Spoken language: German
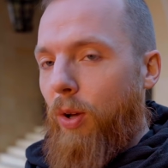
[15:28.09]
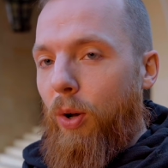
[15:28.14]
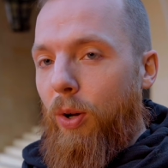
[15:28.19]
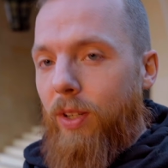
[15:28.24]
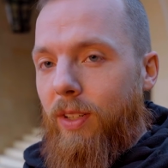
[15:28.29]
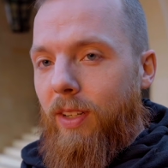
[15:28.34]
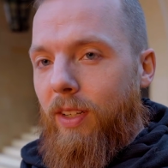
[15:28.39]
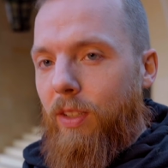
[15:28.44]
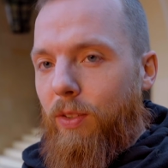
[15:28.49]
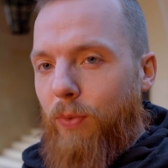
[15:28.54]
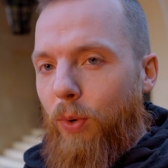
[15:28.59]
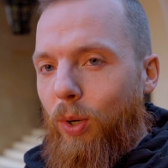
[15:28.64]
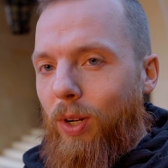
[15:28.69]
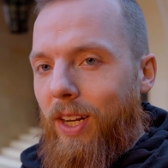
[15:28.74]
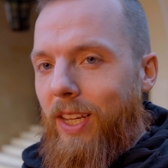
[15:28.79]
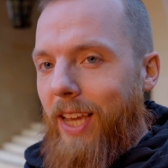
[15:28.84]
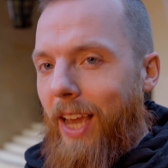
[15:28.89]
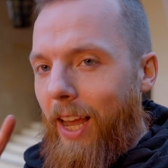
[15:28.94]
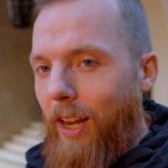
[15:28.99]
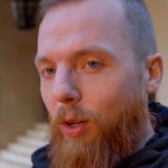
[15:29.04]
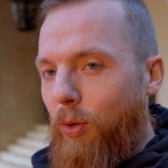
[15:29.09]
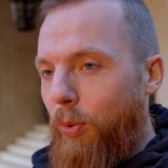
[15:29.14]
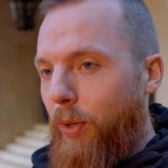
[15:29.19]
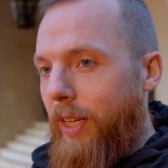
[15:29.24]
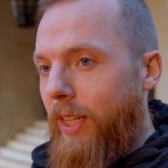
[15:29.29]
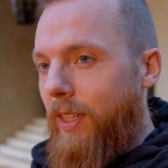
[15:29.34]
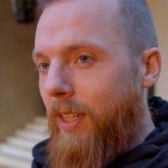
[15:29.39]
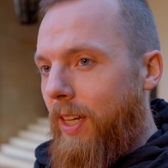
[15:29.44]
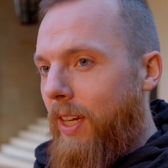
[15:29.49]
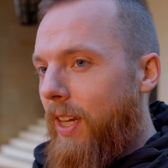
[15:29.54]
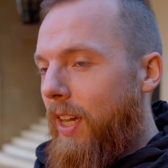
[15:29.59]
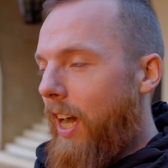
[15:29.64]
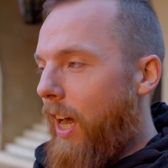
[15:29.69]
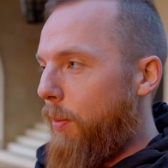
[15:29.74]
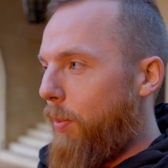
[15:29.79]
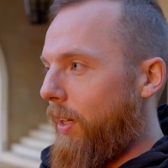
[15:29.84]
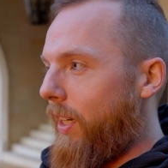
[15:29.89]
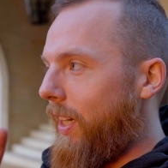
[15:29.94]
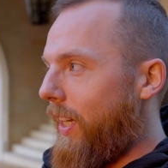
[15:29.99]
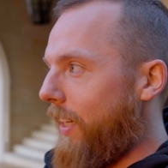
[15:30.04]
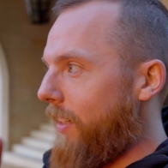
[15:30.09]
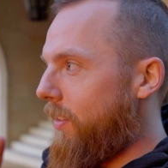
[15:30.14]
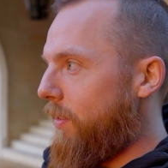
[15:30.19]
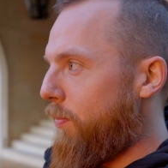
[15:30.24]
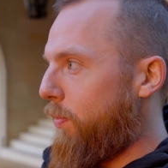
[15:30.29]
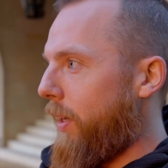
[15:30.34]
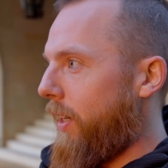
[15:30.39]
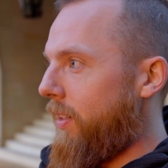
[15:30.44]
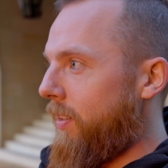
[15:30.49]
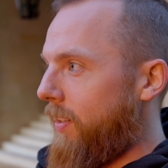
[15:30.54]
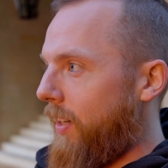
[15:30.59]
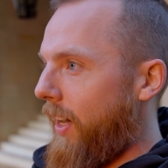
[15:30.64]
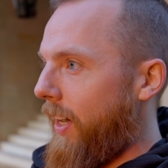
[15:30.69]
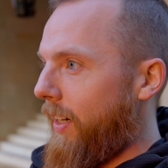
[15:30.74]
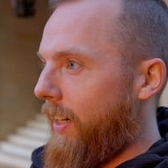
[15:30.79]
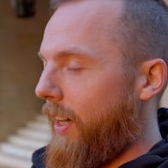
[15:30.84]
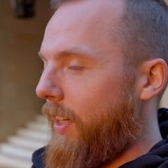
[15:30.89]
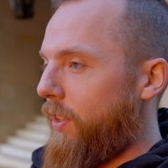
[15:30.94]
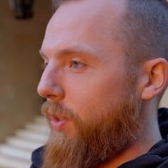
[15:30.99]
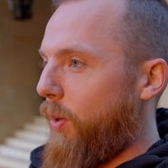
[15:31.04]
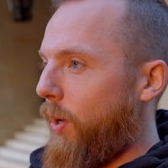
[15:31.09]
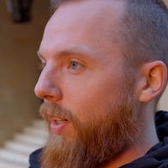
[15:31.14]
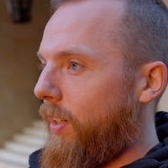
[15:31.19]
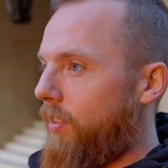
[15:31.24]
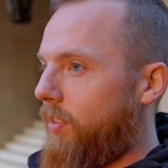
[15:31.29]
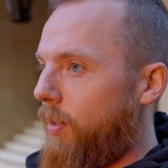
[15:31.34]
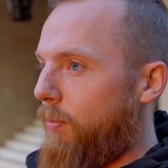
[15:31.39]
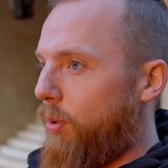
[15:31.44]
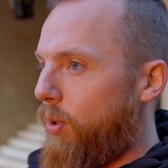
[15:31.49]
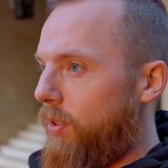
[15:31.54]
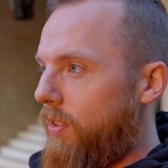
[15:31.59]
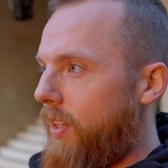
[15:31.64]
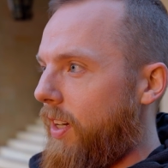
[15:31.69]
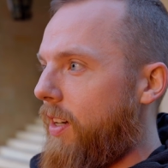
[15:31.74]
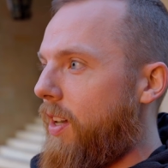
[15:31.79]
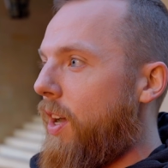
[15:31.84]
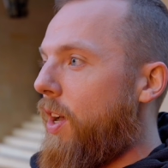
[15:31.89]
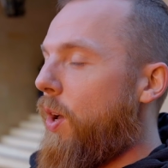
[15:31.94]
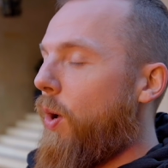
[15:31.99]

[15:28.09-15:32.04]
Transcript: Heute ist wirklich Halloween, aber die letzten beiden Tage an Johannes Geburtstag